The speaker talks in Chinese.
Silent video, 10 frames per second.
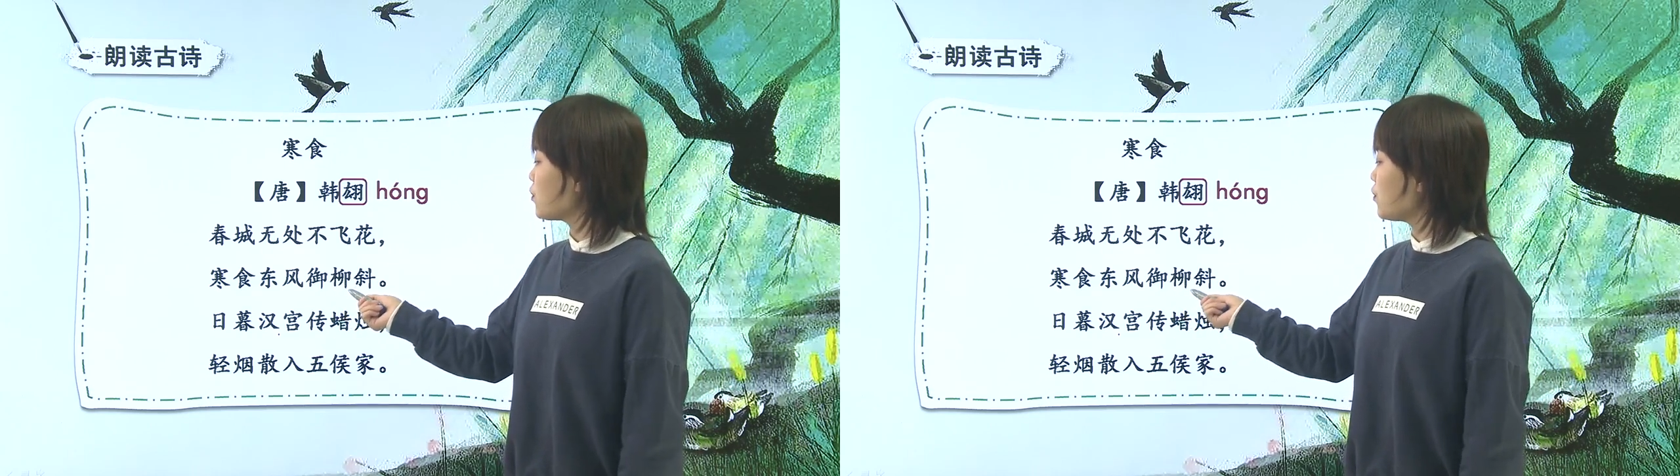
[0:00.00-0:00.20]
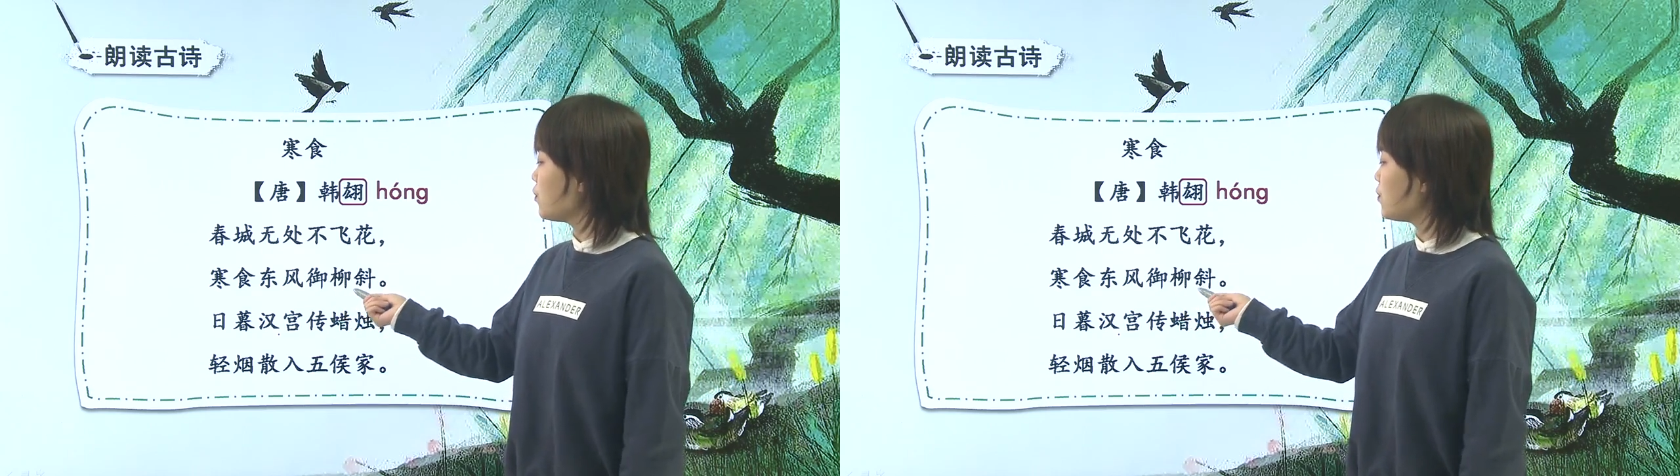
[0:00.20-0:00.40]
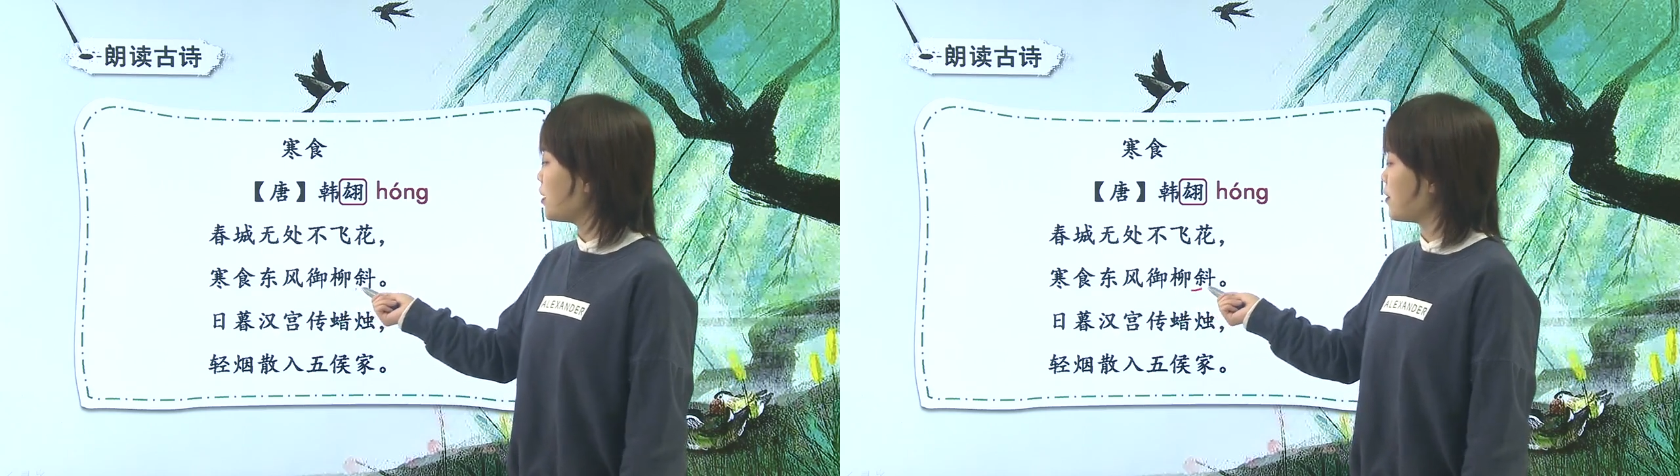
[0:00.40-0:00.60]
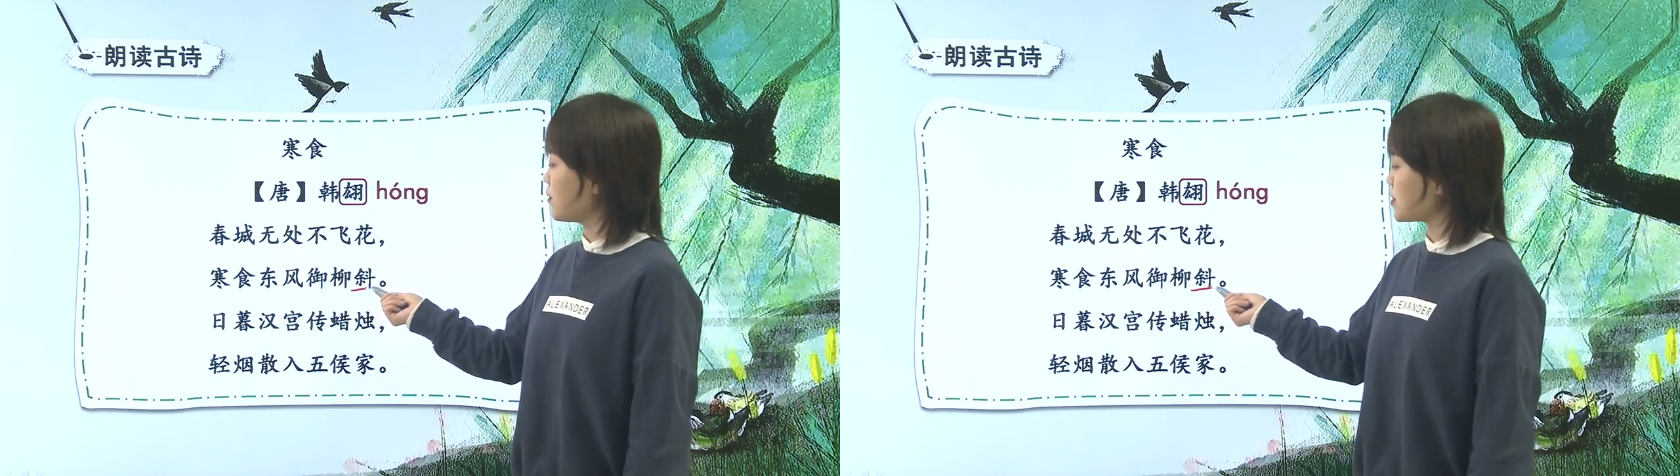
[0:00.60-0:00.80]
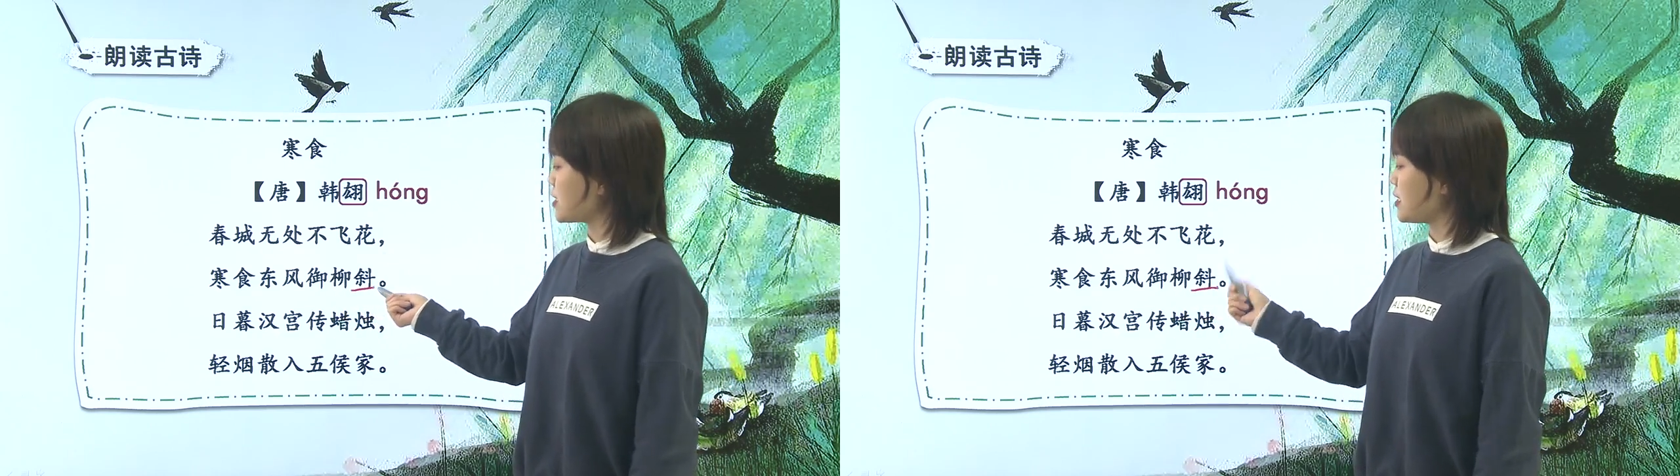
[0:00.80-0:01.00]
玉
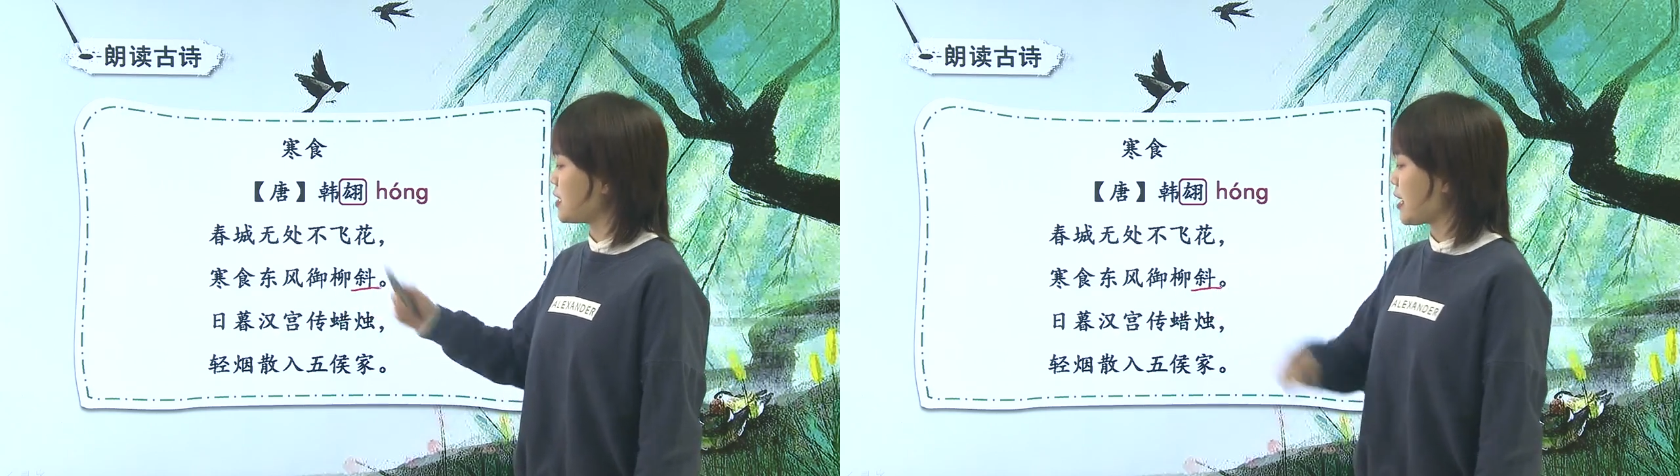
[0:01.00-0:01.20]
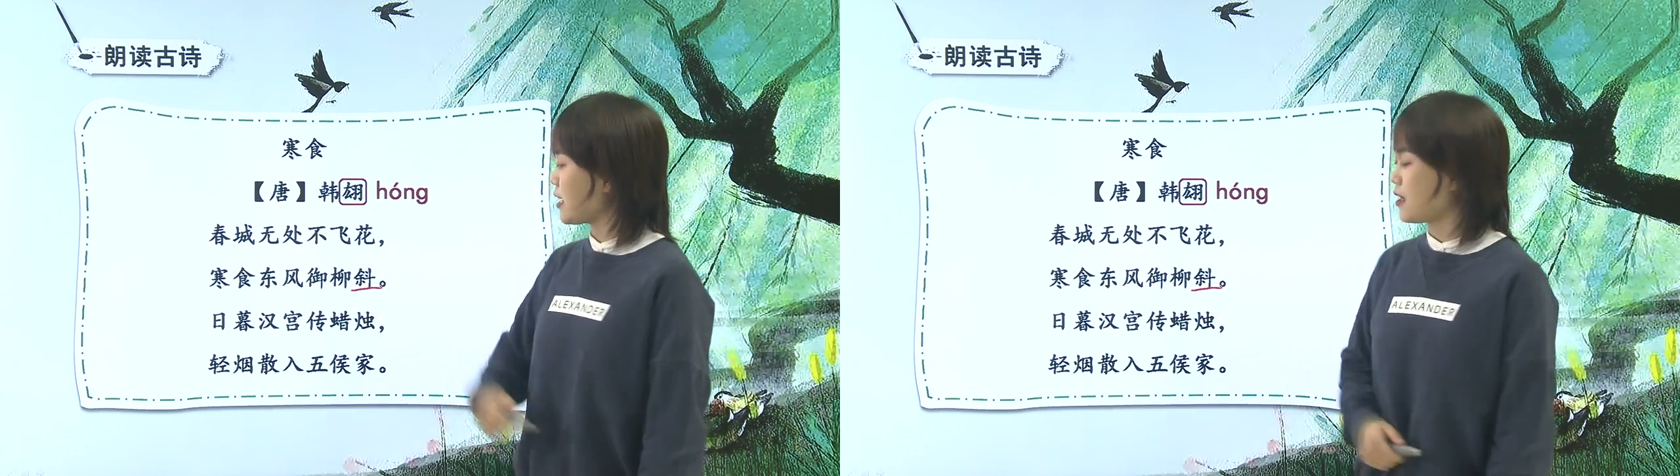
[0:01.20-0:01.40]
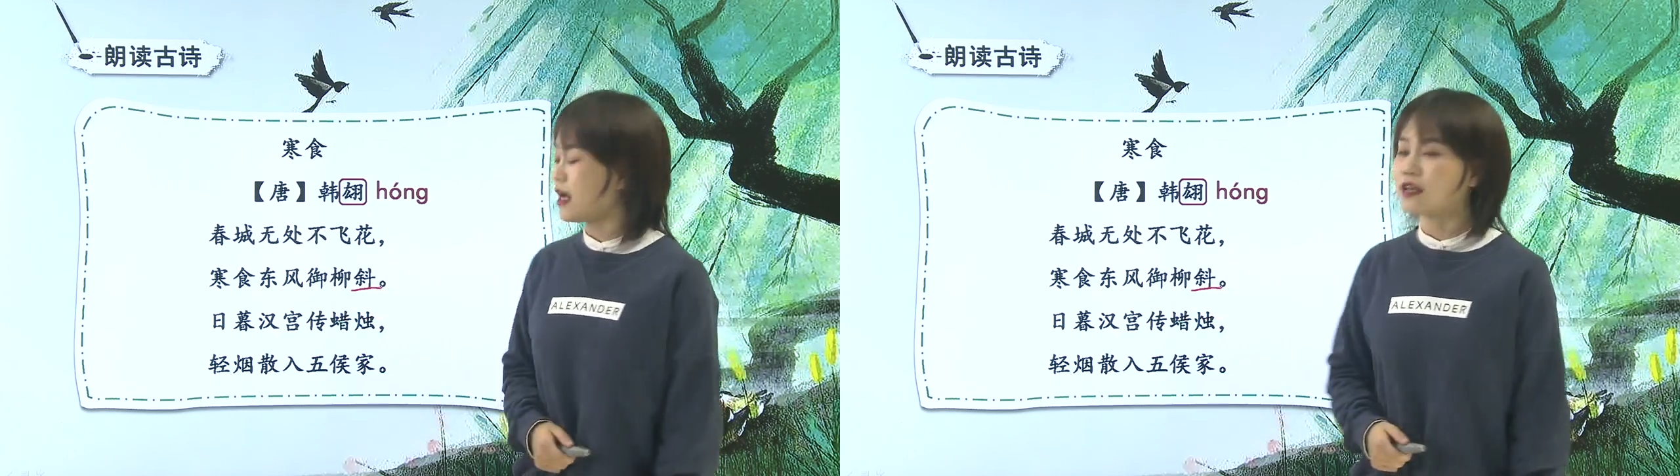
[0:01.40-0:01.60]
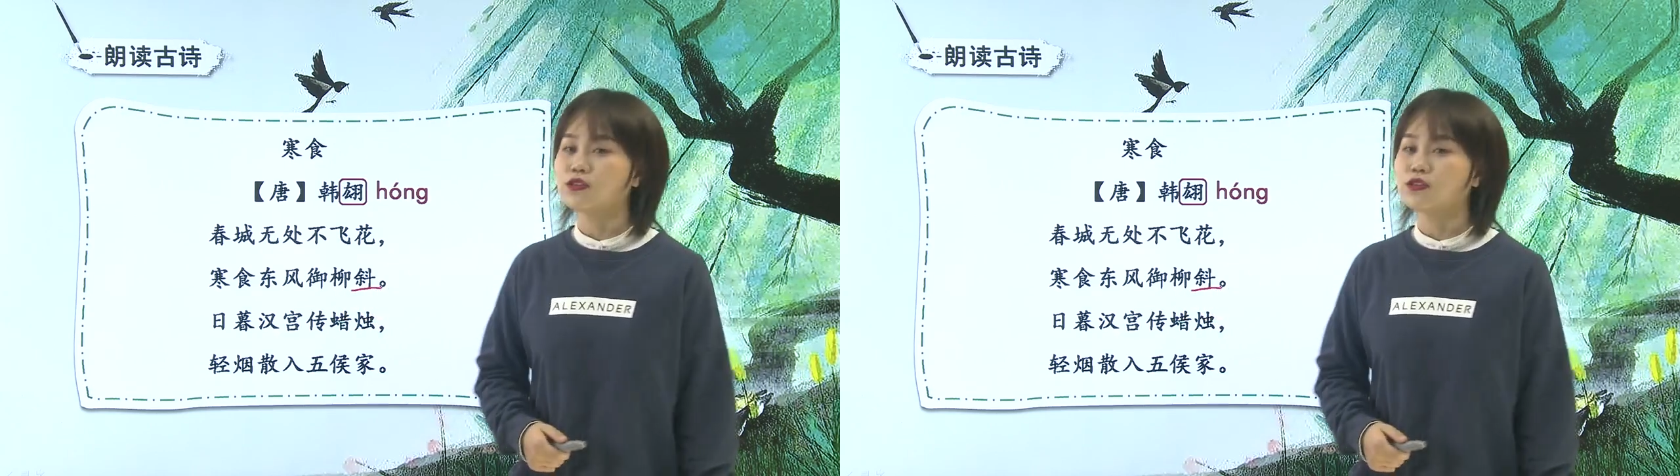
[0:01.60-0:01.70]
柳斜啊，